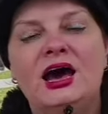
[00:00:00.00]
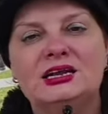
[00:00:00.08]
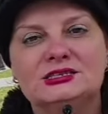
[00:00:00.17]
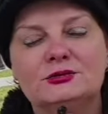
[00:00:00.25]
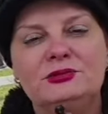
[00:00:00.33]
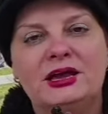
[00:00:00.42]

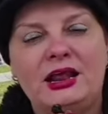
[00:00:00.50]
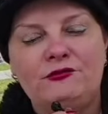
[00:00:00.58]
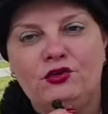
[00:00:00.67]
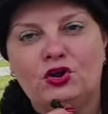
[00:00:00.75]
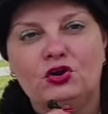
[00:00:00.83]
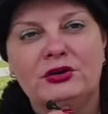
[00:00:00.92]
ألس لبنان
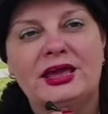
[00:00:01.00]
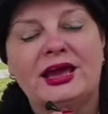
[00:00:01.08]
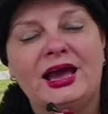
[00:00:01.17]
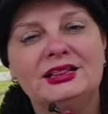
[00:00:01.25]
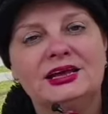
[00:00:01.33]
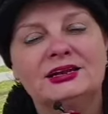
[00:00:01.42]
الفلكلورية
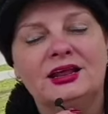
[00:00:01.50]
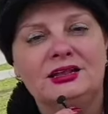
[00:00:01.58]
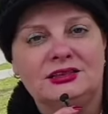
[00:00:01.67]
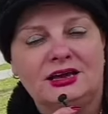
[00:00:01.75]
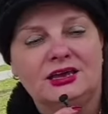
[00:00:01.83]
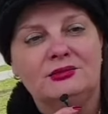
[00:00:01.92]
غدا
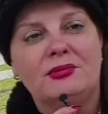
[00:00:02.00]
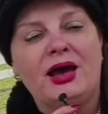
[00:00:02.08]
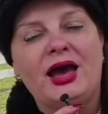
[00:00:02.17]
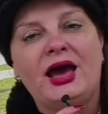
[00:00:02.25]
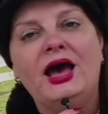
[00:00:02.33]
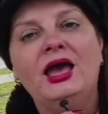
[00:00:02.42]
نلتقي
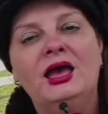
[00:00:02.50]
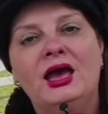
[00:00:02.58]
مع